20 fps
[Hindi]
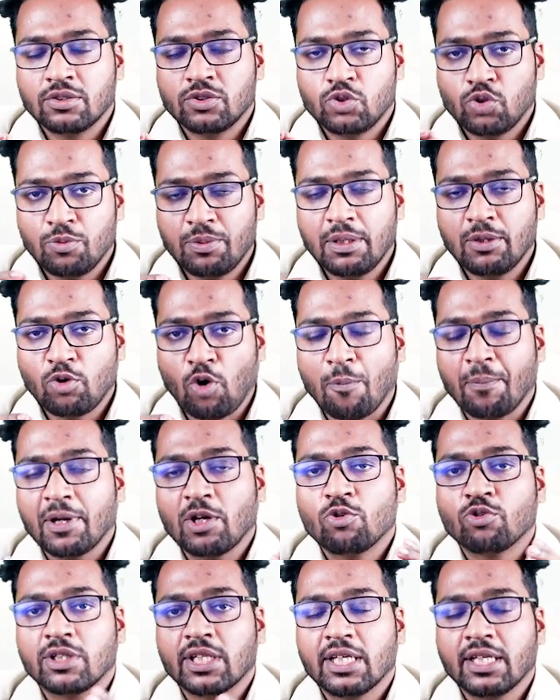जो भी टॉपिक
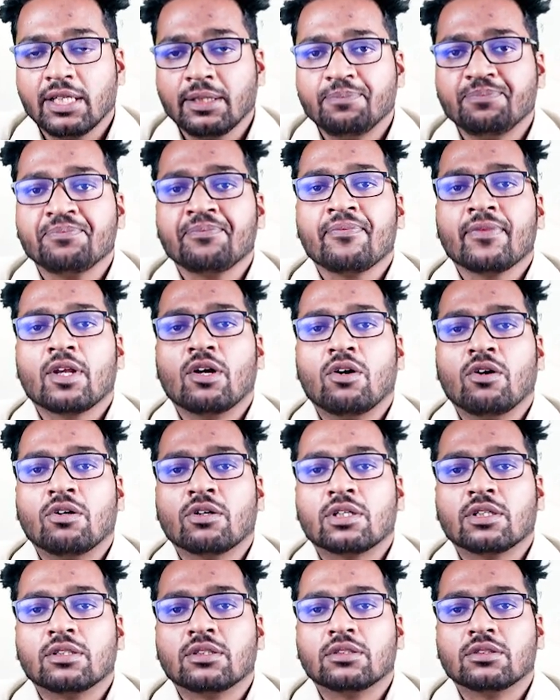होते हैं
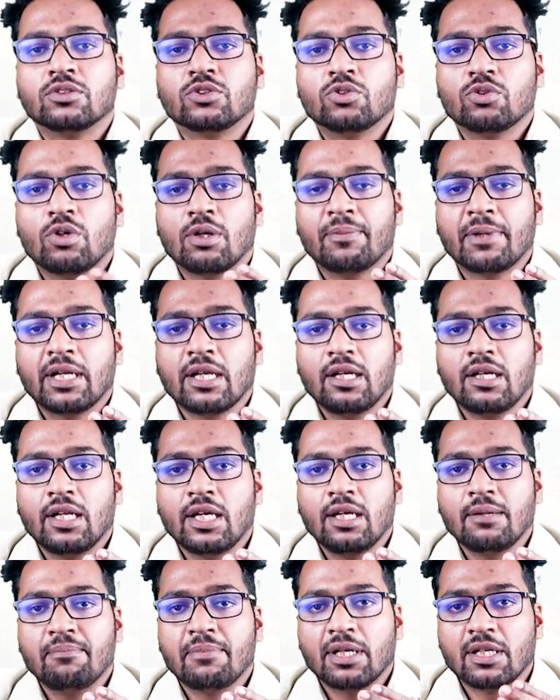और जो हमारे
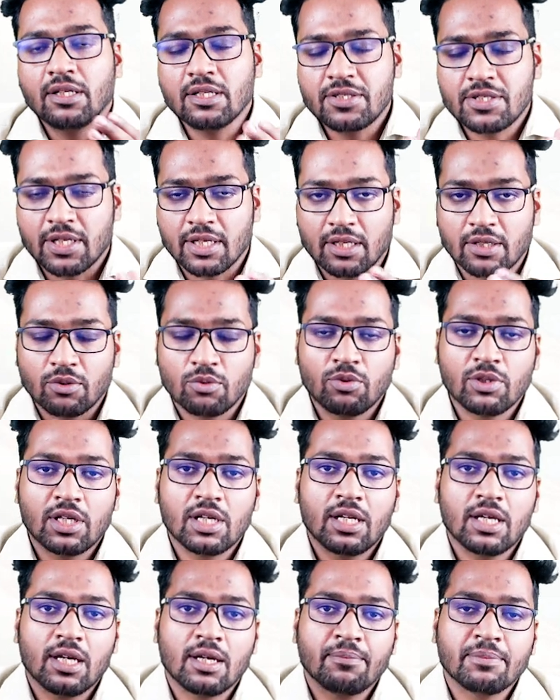नए बिगनर्स हैं
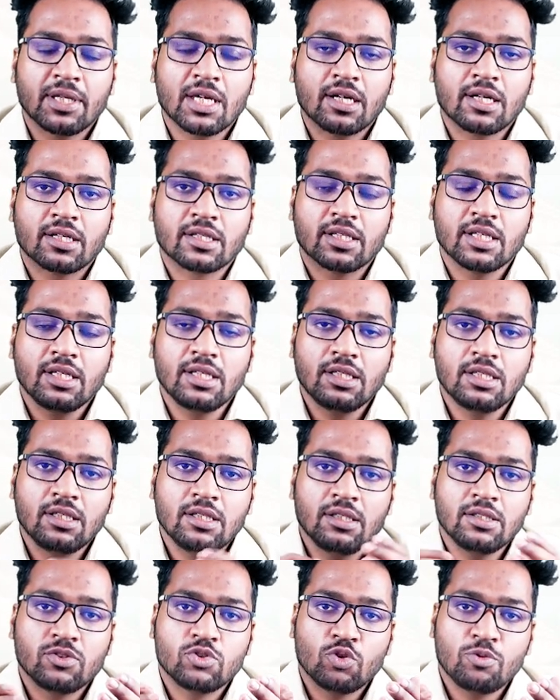उनके लिए हम क्या करते हैं
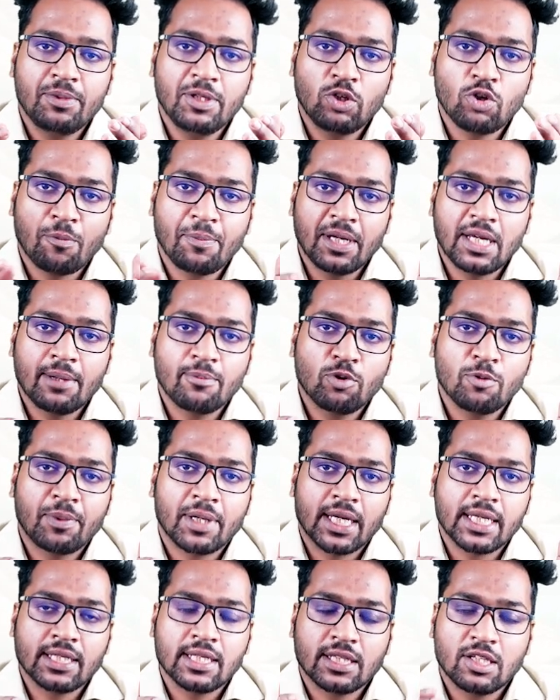कि जो भी टॉपिक आपको
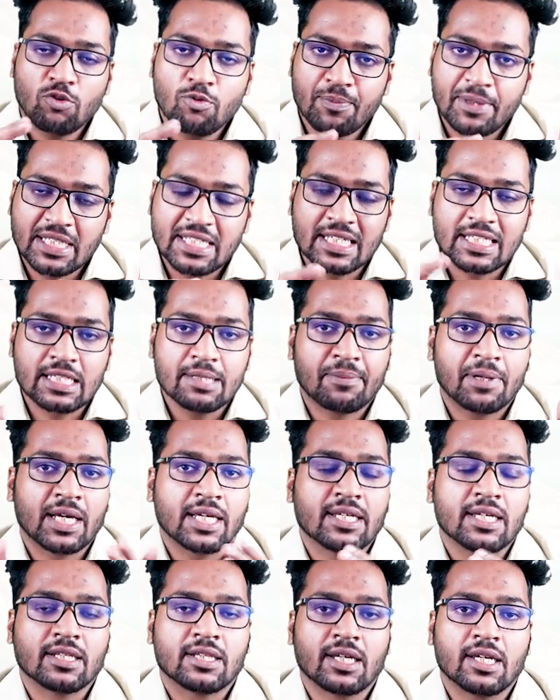पढ़ाया जाता है वो बेसिक से
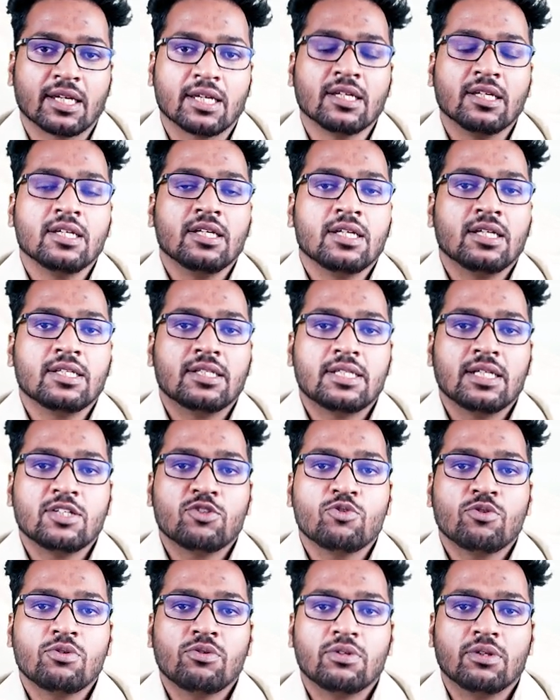पढ़ाया जाता है इसीलिए
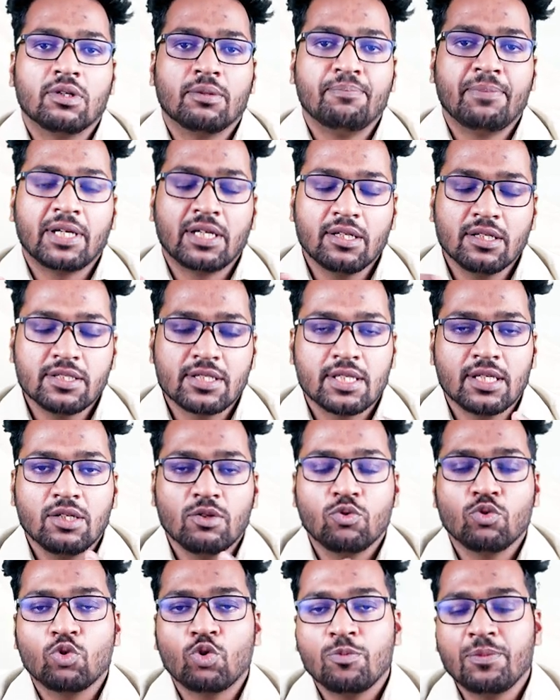जो बिगनस हैं
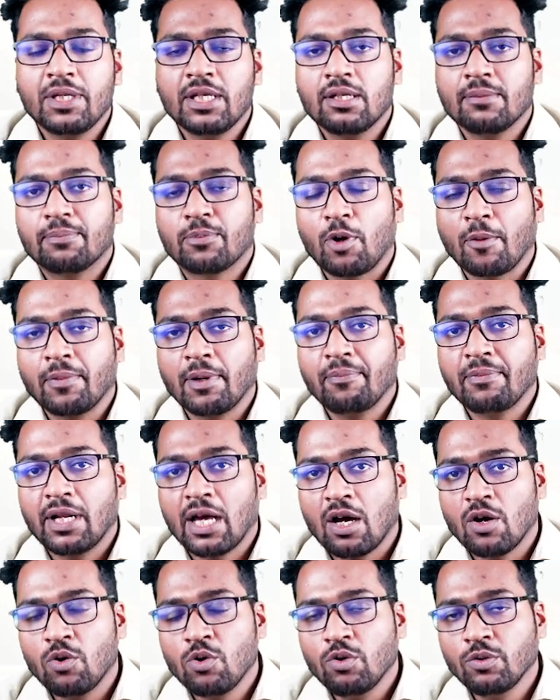उनको भी प्रॉब्लम
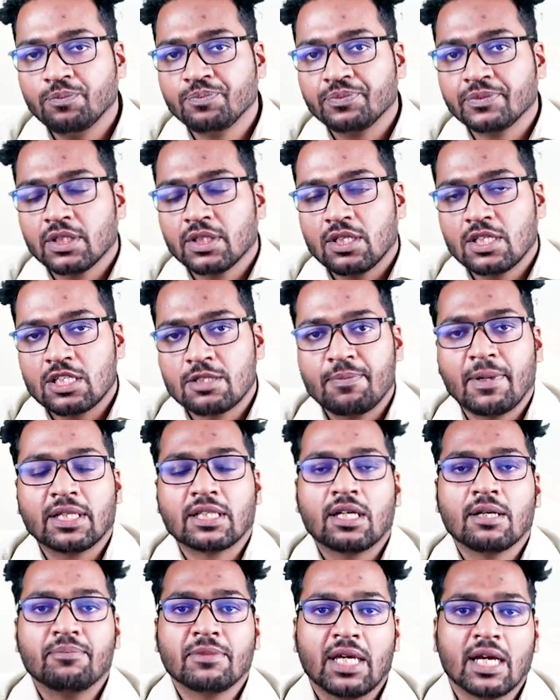ना हो इस बात
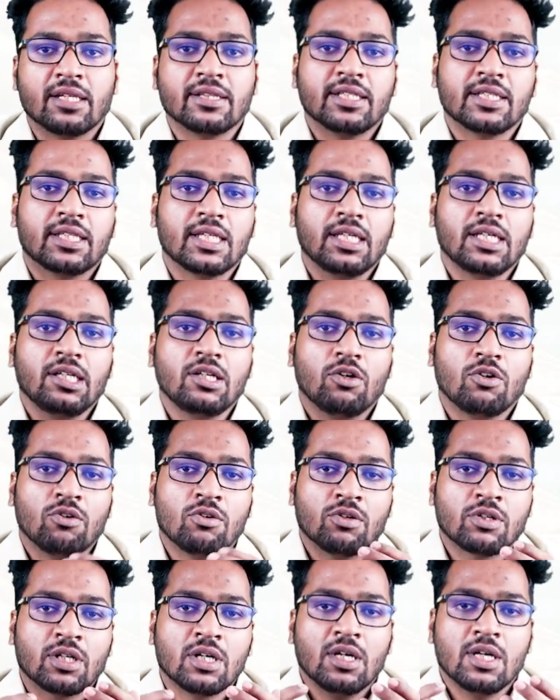का हम ध्यान देते हैं
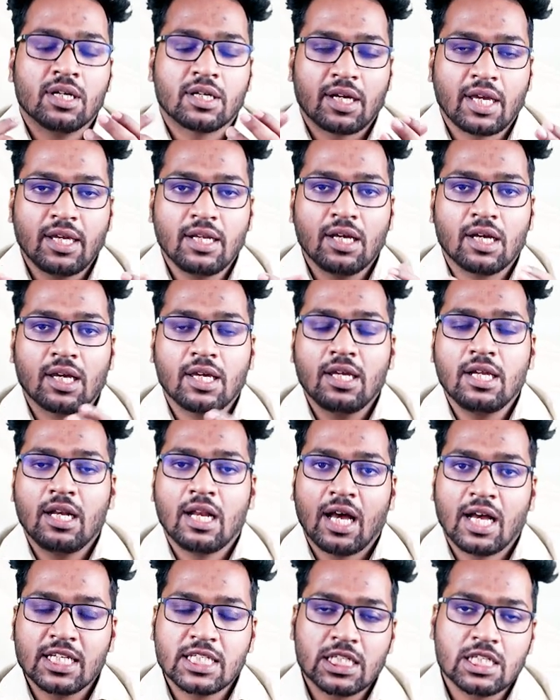और कहीं ना कहीं
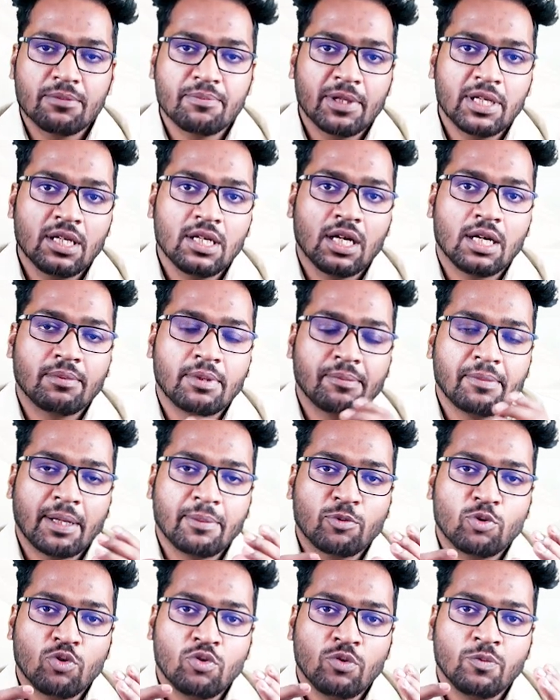लास्ट में अब हम
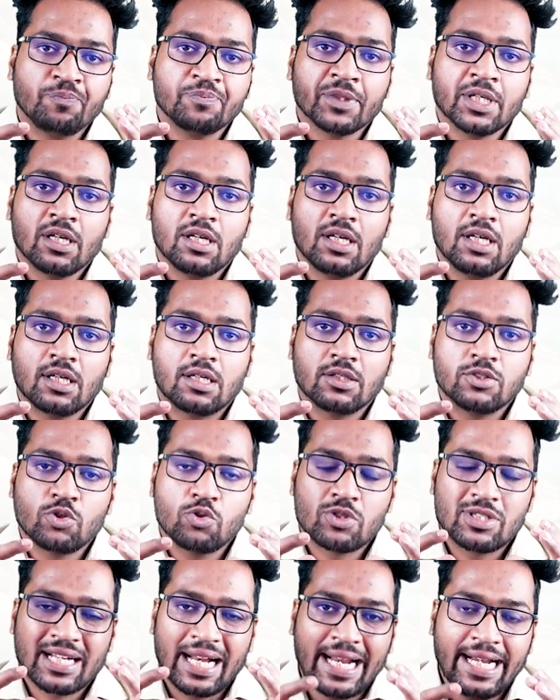आपको एक जो
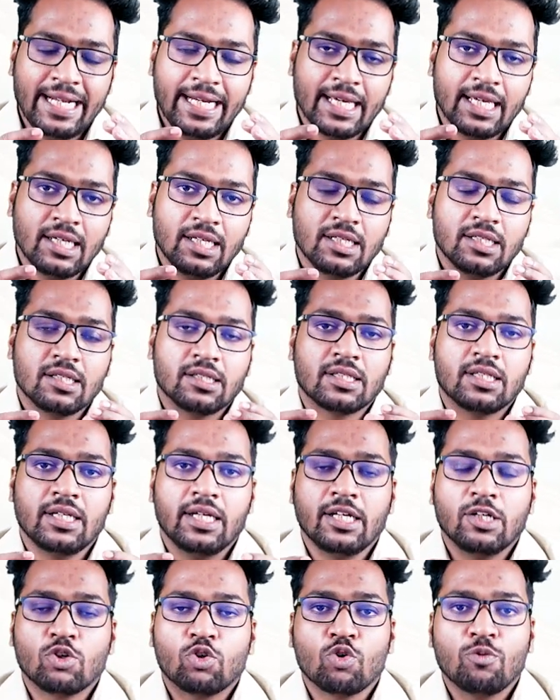स्लाइड है कि
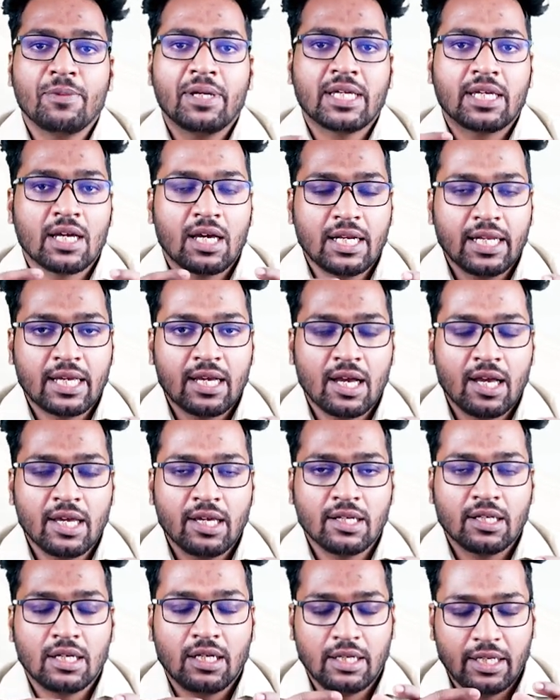इंट्रो में क्या लिखा
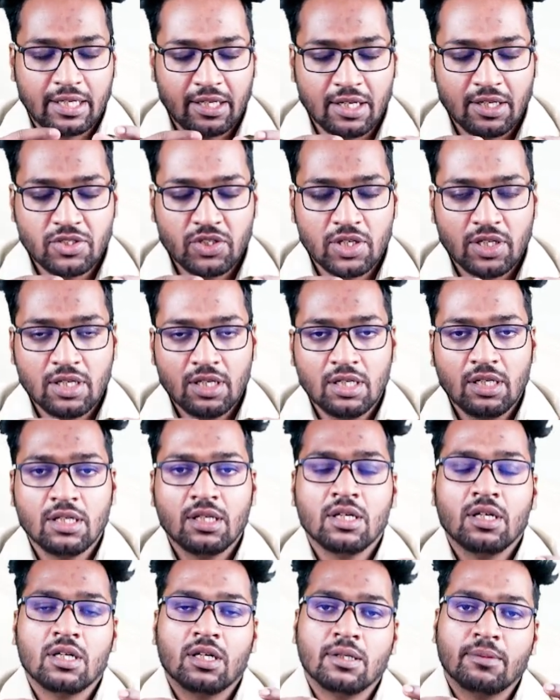है लिखना चाहिए
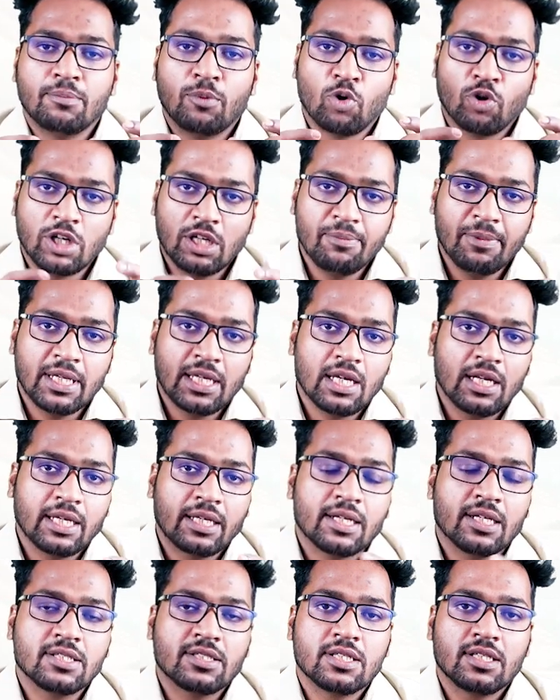बॉडी में क्या
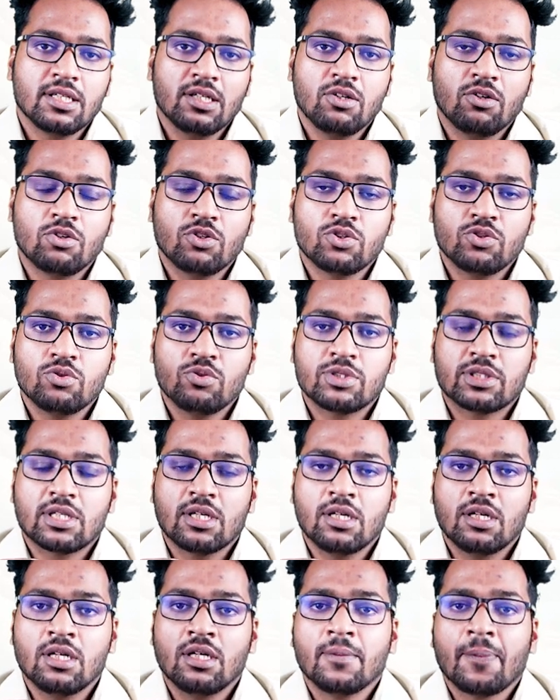लिखना चाहिए और जो
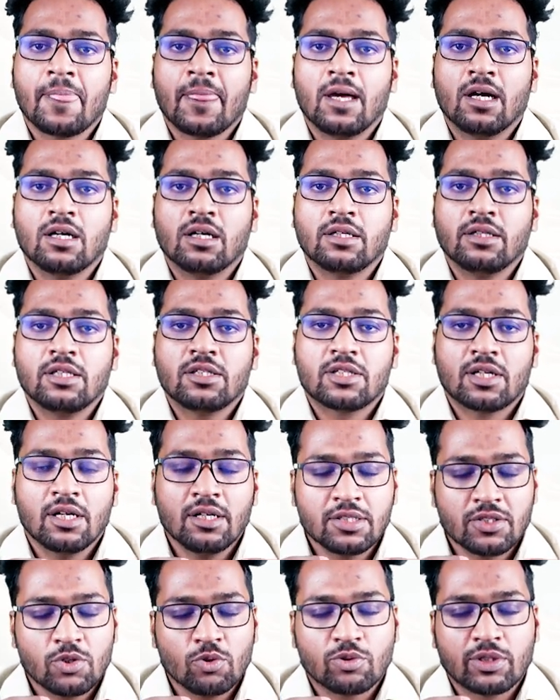इसका
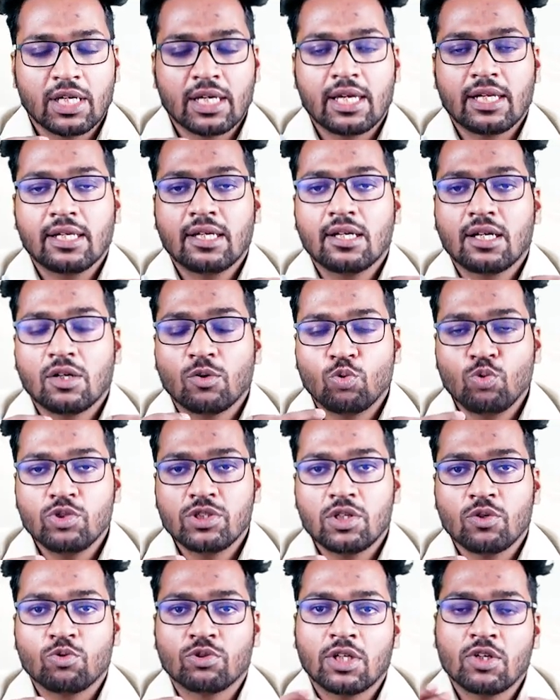निष्कर्ष होता है यानी कि
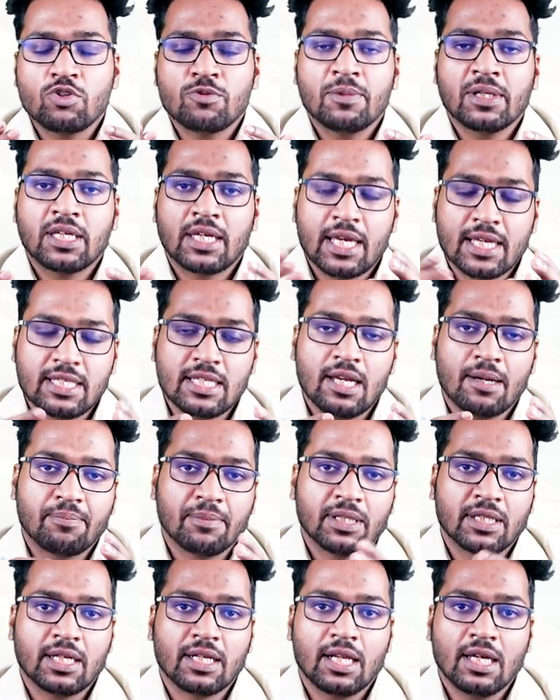कंक्लूजन होता है उसमें कैसे
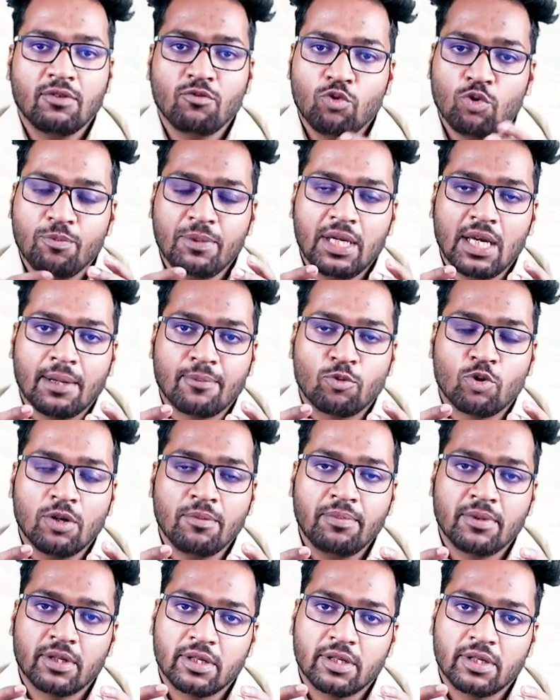आपने देना है वो भी आपको अब